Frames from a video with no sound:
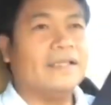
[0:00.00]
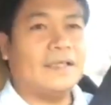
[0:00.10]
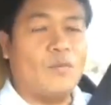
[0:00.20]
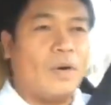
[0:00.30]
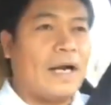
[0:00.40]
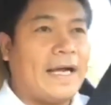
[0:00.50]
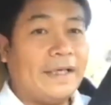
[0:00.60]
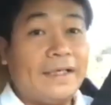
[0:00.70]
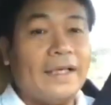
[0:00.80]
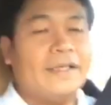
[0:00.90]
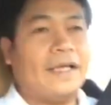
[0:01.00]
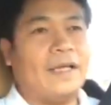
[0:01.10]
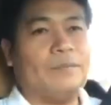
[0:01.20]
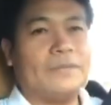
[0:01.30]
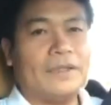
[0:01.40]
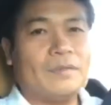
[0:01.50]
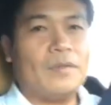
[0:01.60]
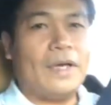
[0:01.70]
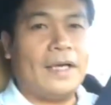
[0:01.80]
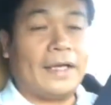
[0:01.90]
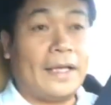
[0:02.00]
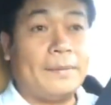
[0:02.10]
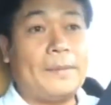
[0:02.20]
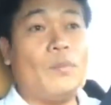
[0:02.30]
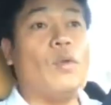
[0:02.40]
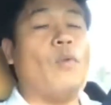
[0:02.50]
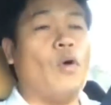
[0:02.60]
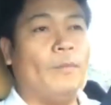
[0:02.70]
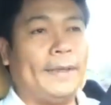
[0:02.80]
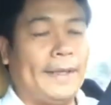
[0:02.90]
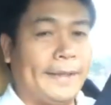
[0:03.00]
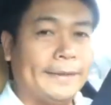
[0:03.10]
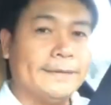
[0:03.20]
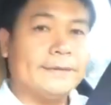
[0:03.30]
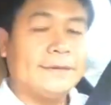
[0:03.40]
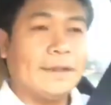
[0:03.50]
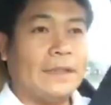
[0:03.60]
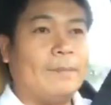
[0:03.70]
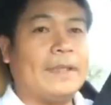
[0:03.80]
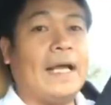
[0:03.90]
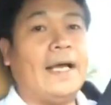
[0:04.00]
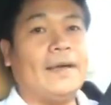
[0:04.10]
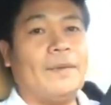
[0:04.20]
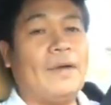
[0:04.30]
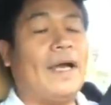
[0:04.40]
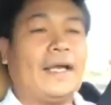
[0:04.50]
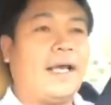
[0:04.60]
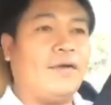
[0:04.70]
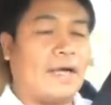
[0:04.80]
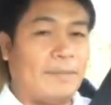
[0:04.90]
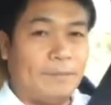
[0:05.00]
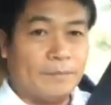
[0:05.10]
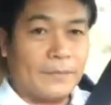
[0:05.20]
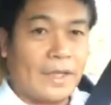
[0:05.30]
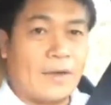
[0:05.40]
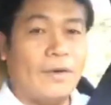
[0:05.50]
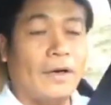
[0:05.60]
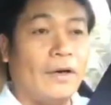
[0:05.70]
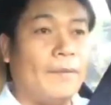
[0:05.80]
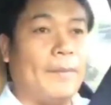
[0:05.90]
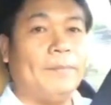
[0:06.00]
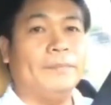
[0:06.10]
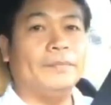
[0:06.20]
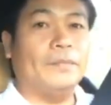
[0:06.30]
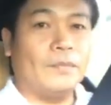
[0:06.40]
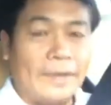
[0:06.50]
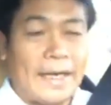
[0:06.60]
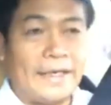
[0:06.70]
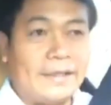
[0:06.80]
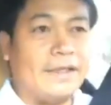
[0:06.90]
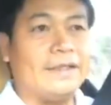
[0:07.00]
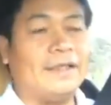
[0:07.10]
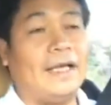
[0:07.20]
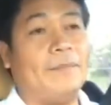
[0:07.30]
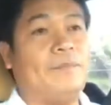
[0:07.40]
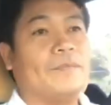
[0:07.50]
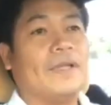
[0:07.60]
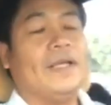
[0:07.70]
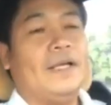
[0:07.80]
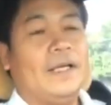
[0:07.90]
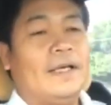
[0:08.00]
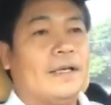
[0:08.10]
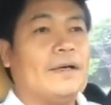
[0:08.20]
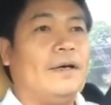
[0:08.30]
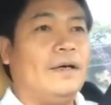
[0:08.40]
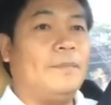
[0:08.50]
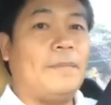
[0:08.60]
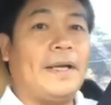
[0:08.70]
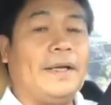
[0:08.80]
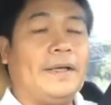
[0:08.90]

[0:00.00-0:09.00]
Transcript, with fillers: แต่หัวล้านนิดๆนะครับว่าแกจะไม่ปลูกผมนะฮะก็ธรรมดาไม่ว่าแกหรอกครับแกก็รอแบบล้านนิดๆนะครับก็ไป